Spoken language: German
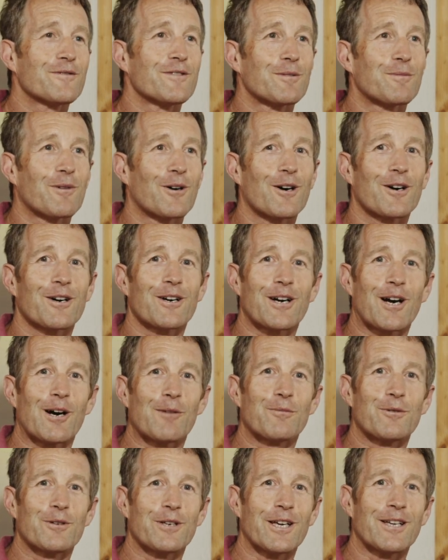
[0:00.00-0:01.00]
wir brauchen
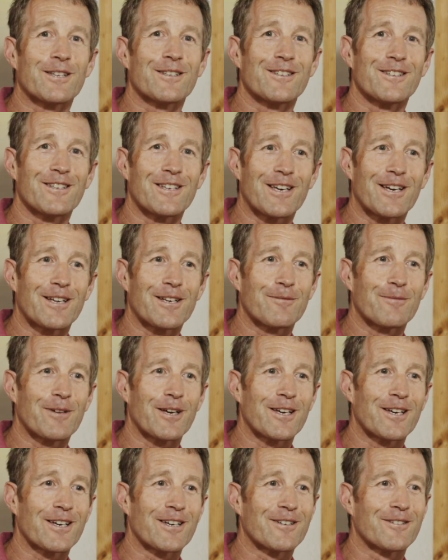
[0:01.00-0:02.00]
Abonnenten jede
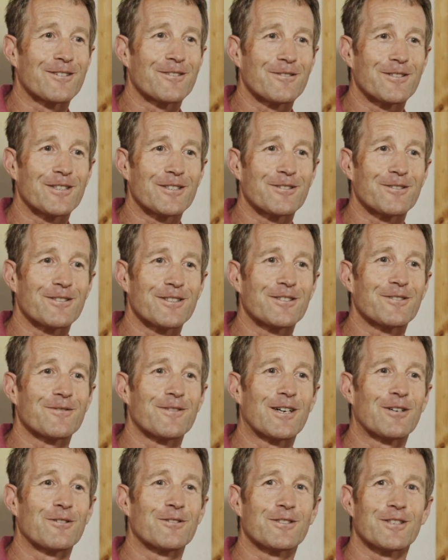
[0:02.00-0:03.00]
Menge. Also das
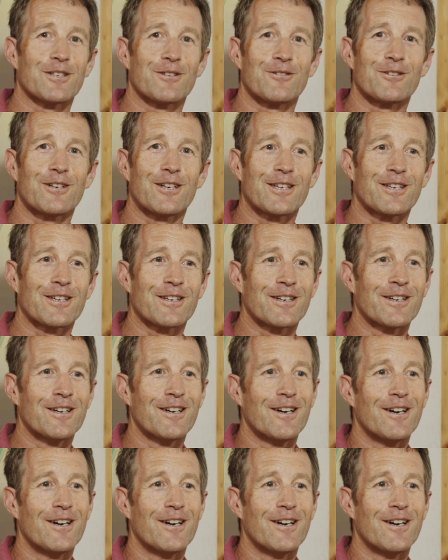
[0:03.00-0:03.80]
war unser Anliegen.